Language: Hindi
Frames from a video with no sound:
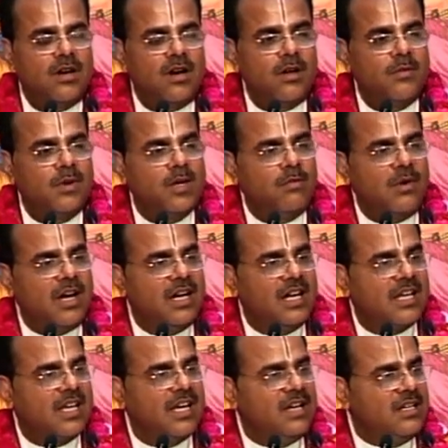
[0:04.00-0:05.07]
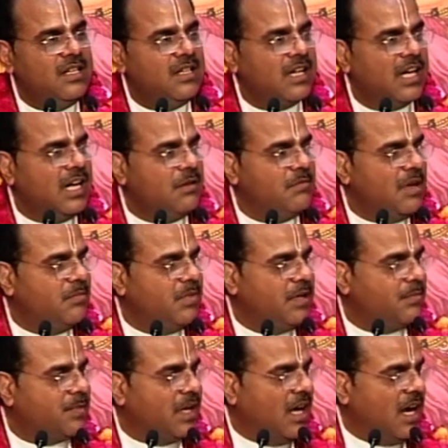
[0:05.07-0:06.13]
और भगवान ने खेल ही खेल में
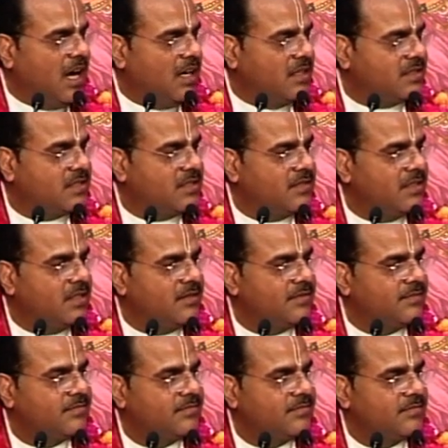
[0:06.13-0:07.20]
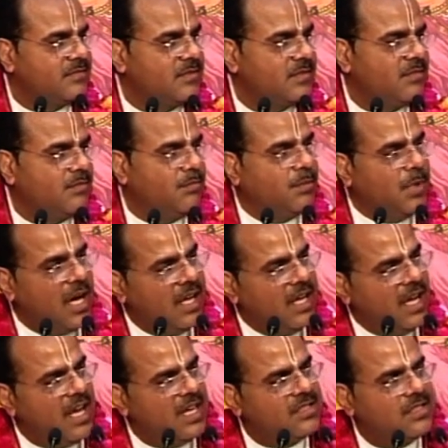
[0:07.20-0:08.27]
बिन प्रयास बाएं
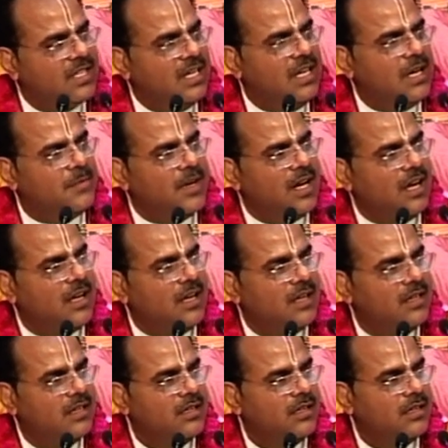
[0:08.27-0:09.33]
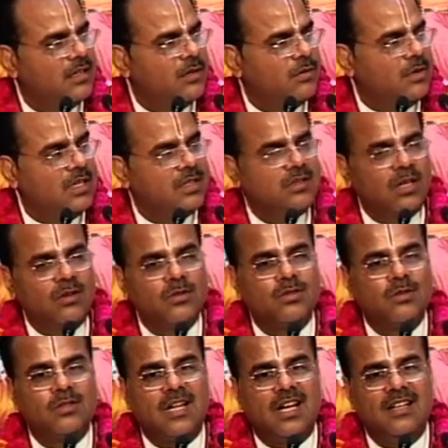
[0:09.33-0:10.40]
हाथ से ही अपना वह धनुष
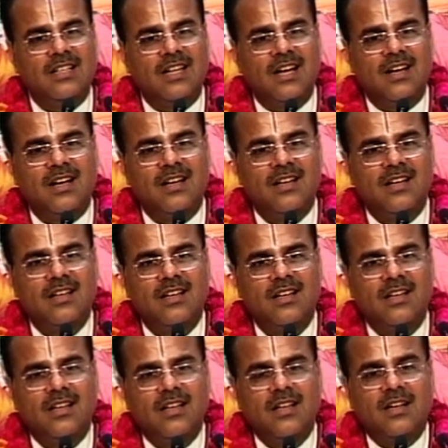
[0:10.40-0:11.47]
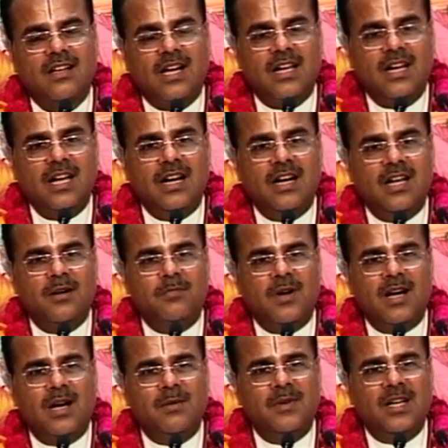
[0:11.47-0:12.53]
उठा लिया करेण
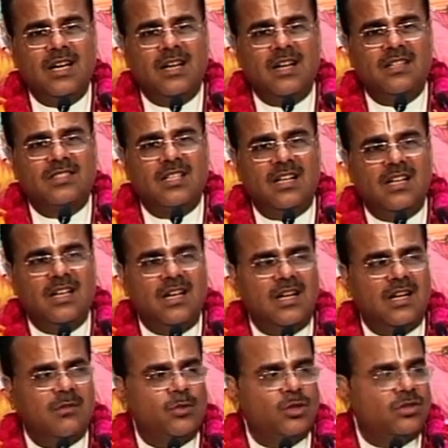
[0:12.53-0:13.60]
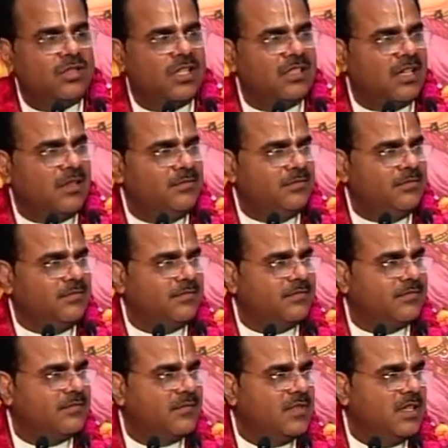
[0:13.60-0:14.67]
न सलीन मुद्रतम
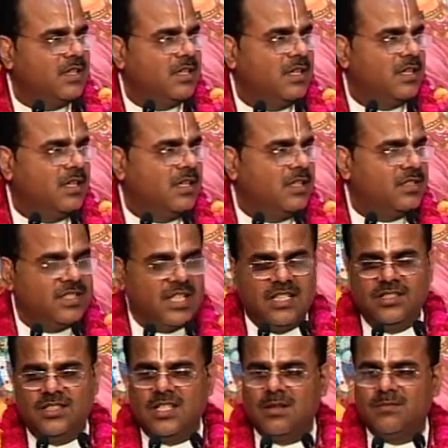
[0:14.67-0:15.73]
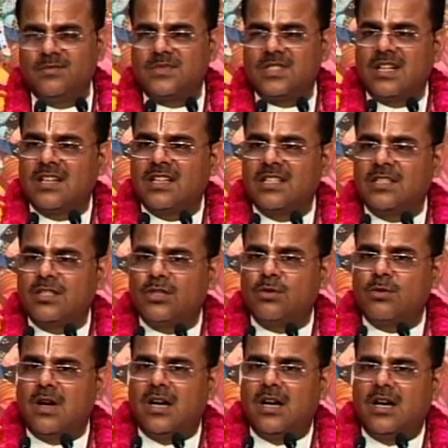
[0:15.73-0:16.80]
सज्जम
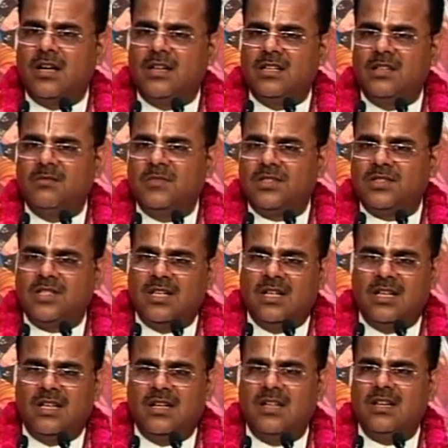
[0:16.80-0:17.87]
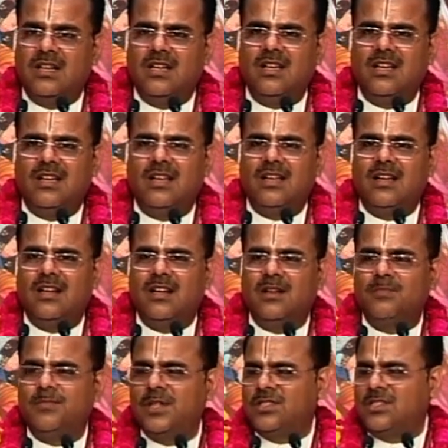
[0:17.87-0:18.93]
चक्रत्वा निमिषेण
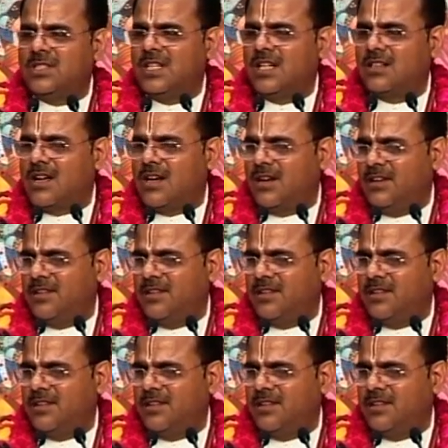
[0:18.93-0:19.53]
पश्यता